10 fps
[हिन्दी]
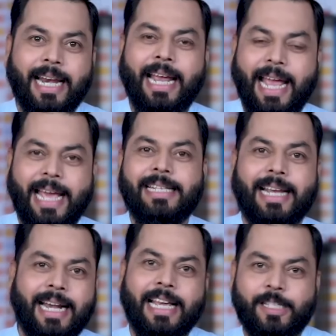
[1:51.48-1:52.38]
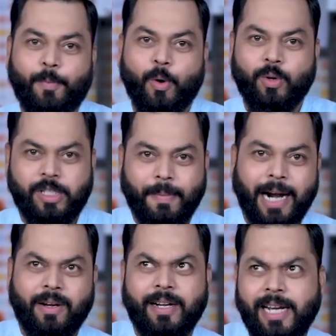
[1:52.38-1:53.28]
आ रहे हैं एस एंड एस प्रो
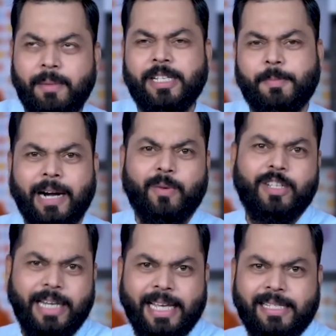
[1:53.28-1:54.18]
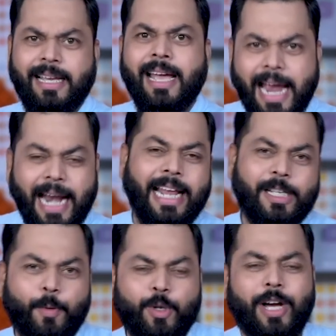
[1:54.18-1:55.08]
स्मार्ट रियलमी स्मार्ट वॉच एस एंड
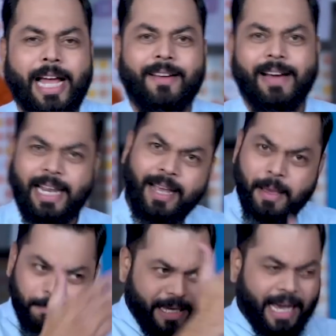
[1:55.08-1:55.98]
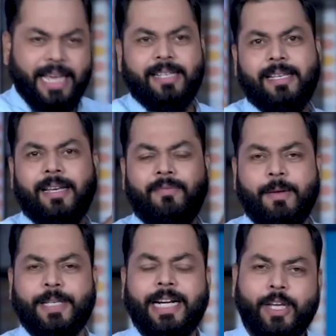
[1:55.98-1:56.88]
एस प्रो जो आने वाले बी
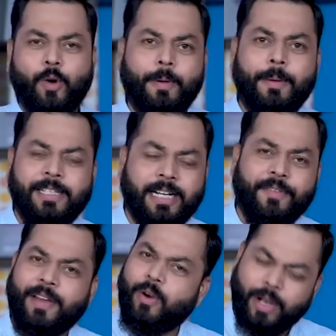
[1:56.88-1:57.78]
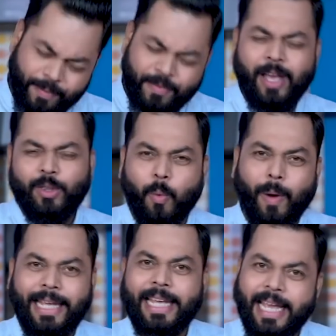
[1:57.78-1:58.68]
वेबसाइट uh, के ऊपर भी सर्टिफाई हो गए तो
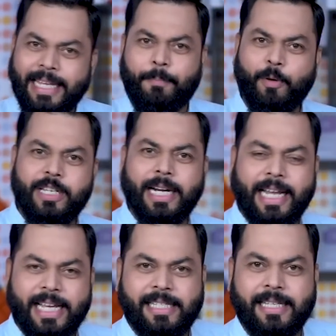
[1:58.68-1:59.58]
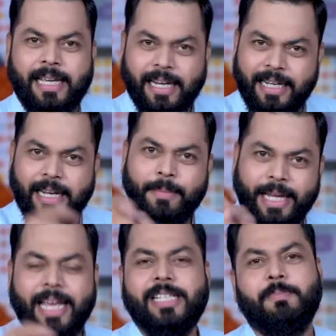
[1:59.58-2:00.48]
वही है ये प्रोजेक्ट एस रियलमी
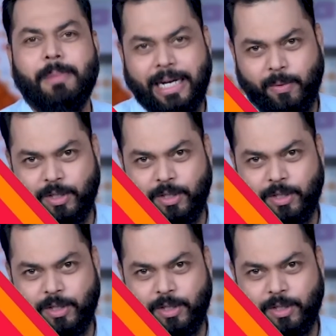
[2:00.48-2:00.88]
के स्मार्ट